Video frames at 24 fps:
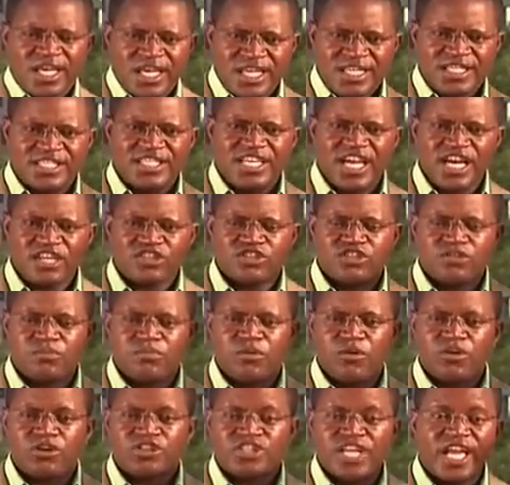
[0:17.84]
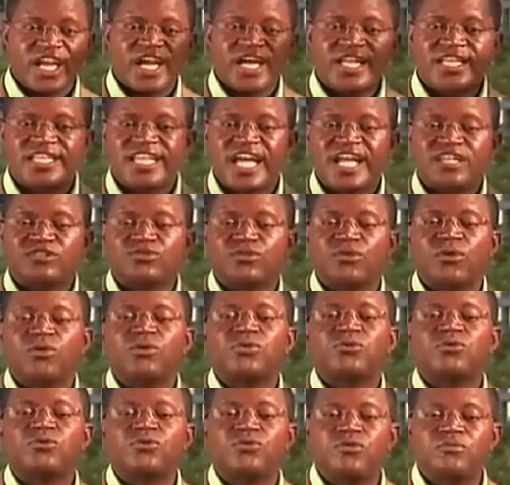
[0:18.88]
15 anos depois está encantado com
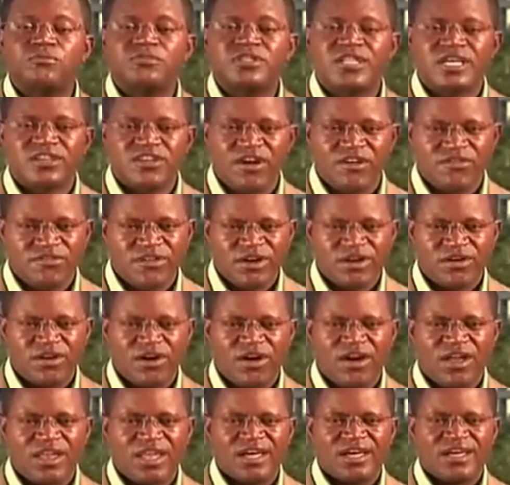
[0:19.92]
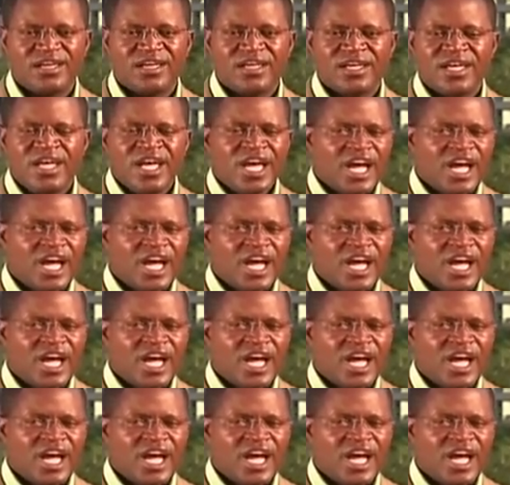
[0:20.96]
o rumo da nova Angola.